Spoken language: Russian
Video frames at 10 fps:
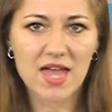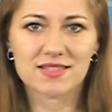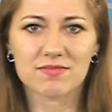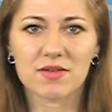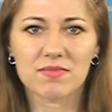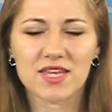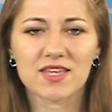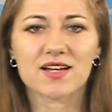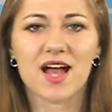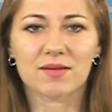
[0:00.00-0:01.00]
Тем не
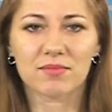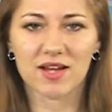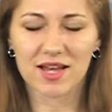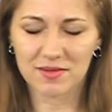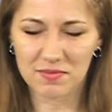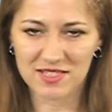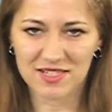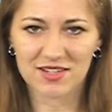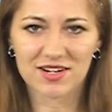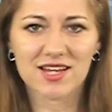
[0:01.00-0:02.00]
менее, как мы
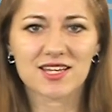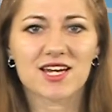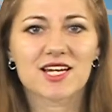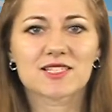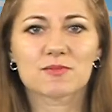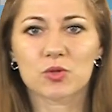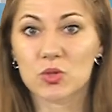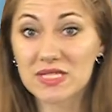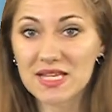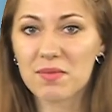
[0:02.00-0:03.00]
отметили ранее,
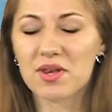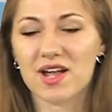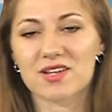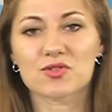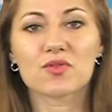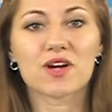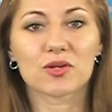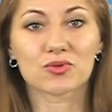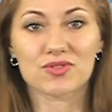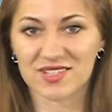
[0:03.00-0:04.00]
спрос на американскую
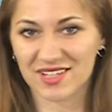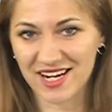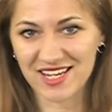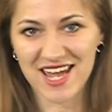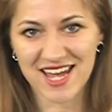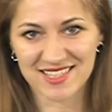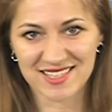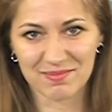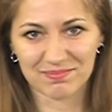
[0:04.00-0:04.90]
валюту сохраняется.